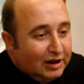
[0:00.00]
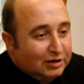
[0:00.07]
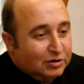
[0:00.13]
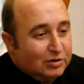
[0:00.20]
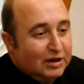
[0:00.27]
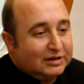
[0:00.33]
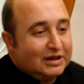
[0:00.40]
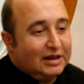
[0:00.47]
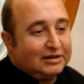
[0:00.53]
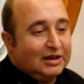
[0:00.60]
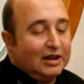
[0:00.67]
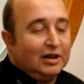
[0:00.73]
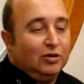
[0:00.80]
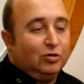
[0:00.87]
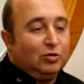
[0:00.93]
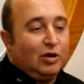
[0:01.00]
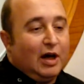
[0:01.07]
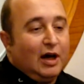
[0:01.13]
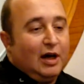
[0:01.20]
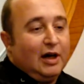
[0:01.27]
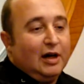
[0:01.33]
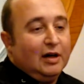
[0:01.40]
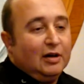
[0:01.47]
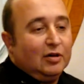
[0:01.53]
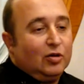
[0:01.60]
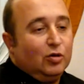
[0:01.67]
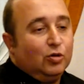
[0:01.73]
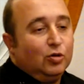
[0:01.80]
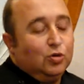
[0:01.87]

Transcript: es una salsa con una con un